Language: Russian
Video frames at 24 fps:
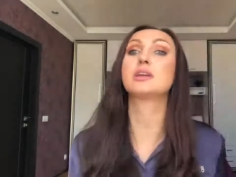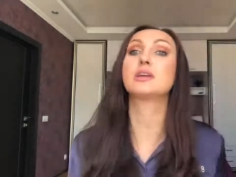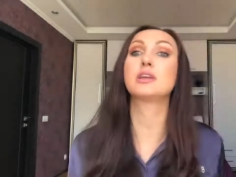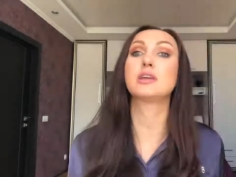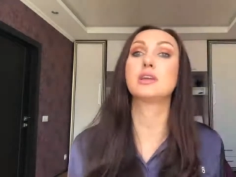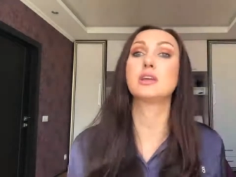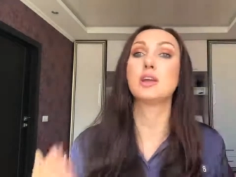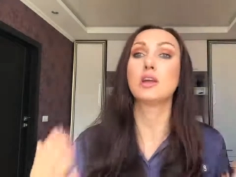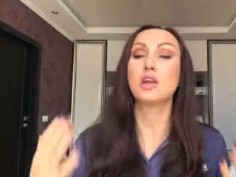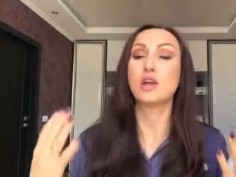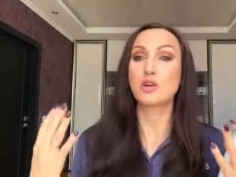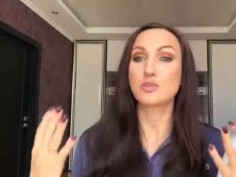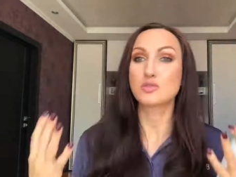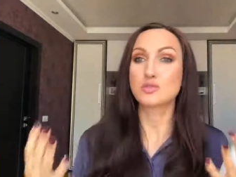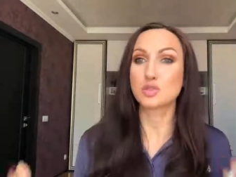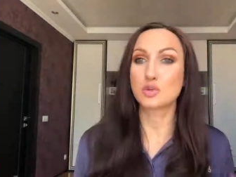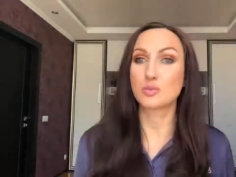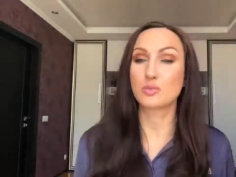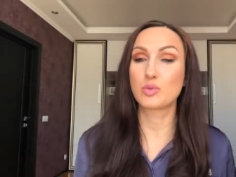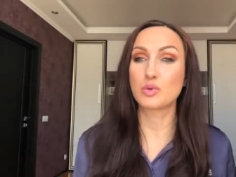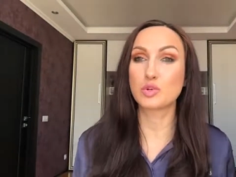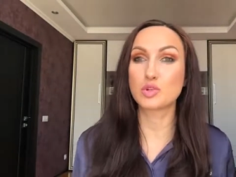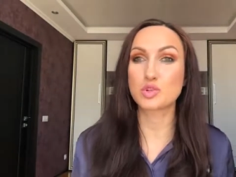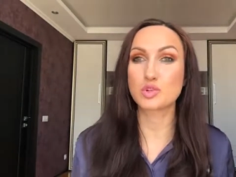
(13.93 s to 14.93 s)
и все
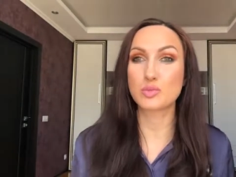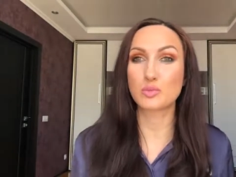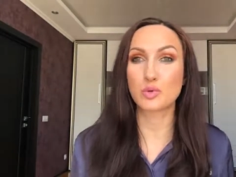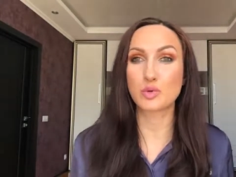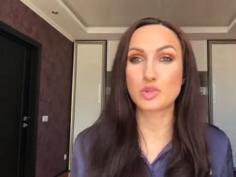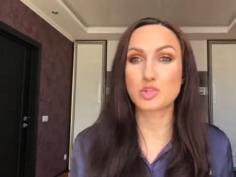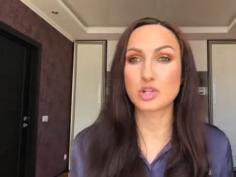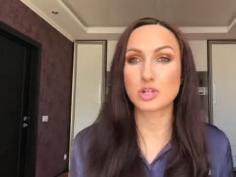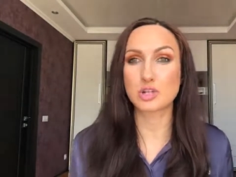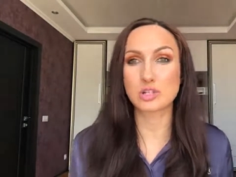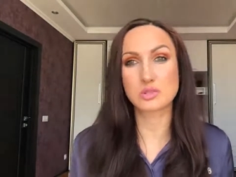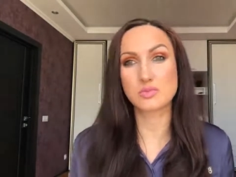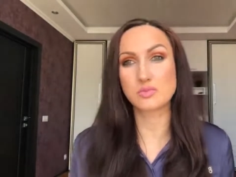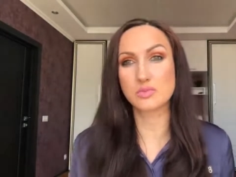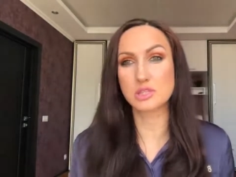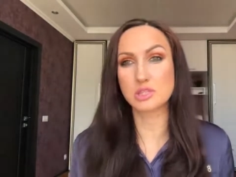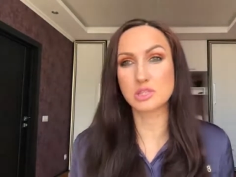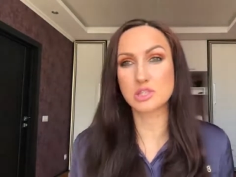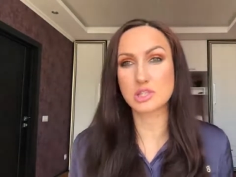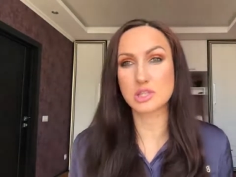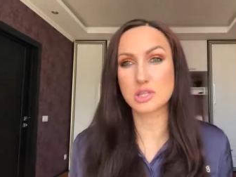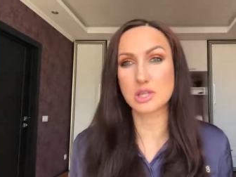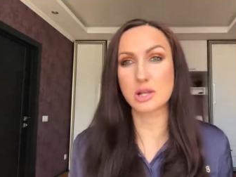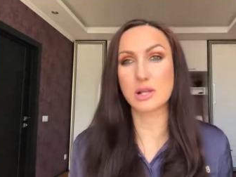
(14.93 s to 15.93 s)
больше и больше
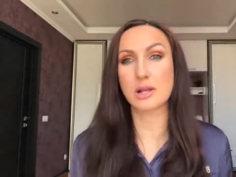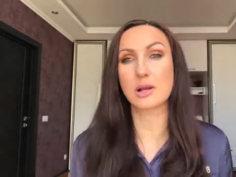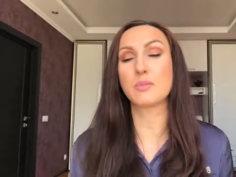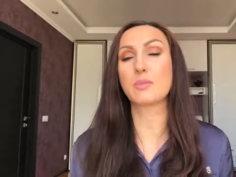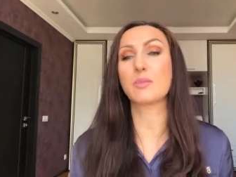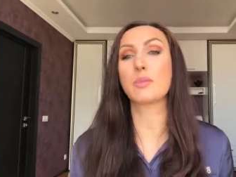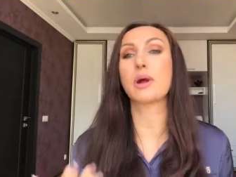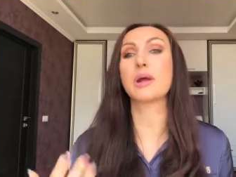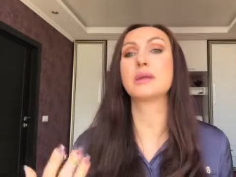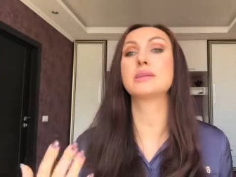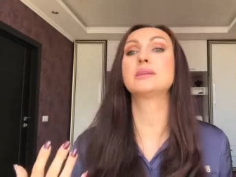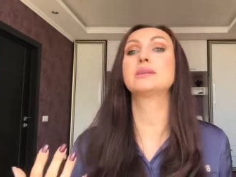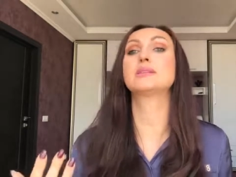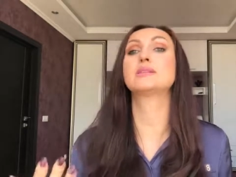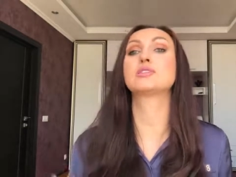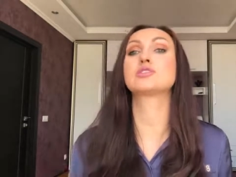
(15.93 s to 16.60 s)
косметических компаний